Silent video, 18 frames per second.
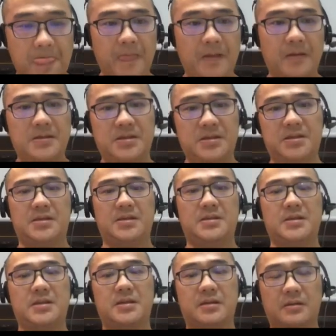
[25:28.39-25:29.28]
起的
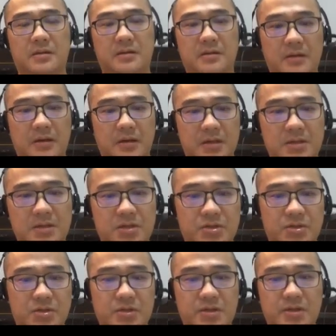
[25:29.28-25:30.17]
这个呃
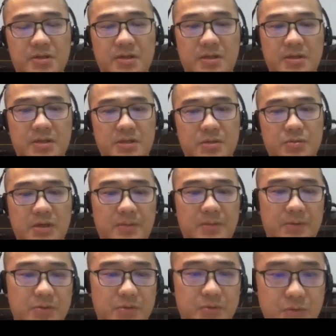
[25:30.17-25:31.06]
实时的这个计算里
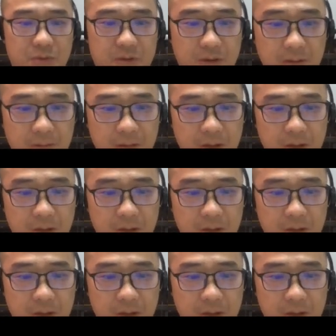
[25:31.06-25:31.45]
面去做的。